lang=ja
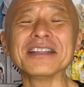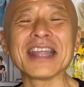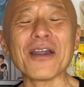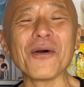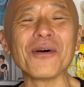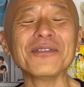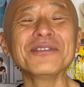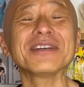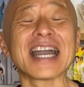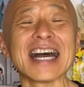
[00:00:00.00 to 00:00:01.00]
手を
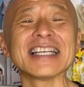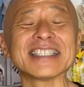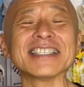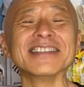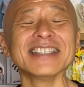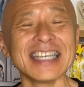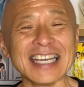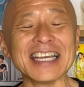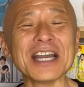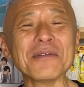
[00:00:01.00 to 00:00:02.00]
抜かず
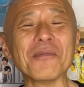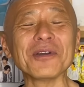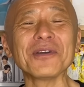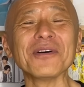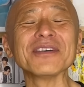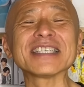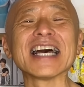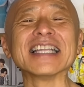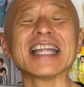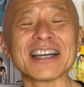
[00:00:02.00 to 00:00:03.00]
に、もう容
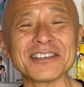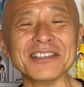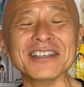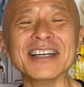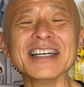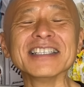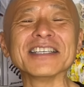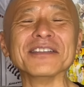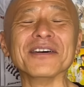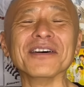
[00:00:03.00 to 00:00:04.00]
赦なく、
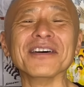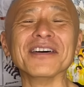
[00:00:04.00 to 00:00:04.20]
その、